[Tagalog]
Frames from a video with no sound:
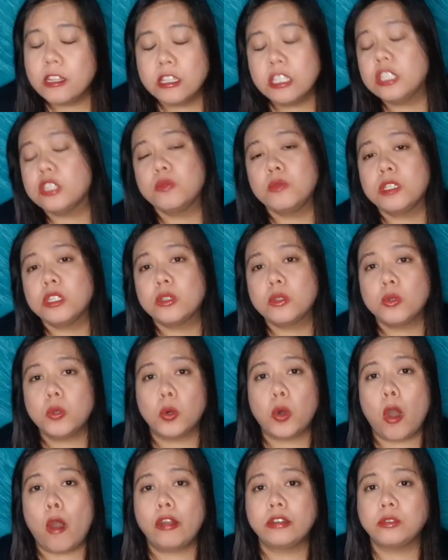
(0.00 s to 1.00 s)
This was
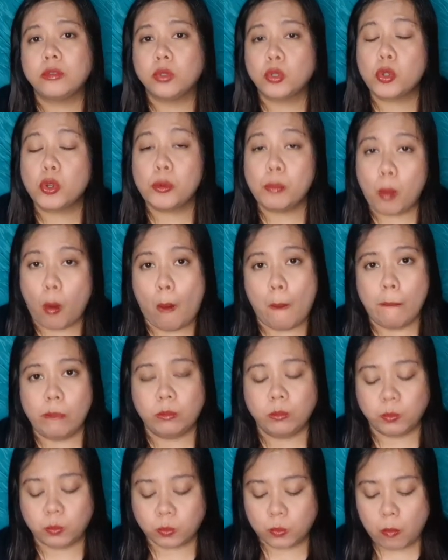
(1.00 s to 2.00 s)
cooked on turbo.
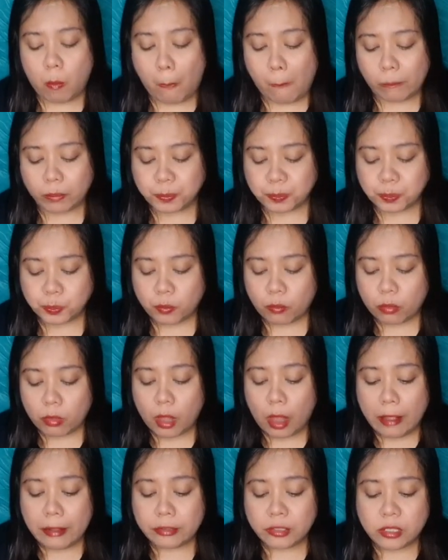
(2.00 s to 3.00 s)

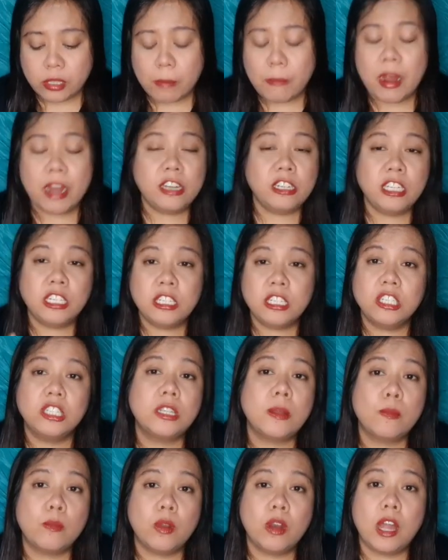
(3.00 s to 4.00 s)
Na-marinate na
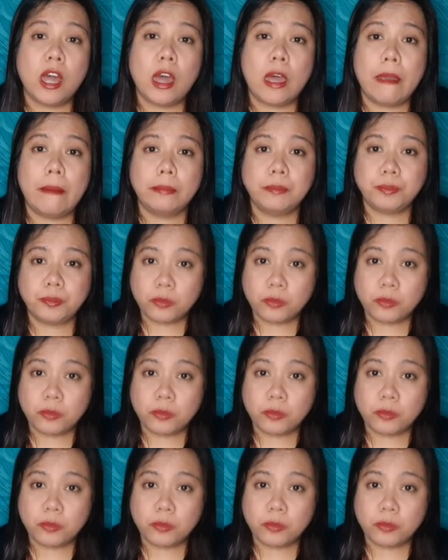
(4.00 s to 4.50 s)
siya mula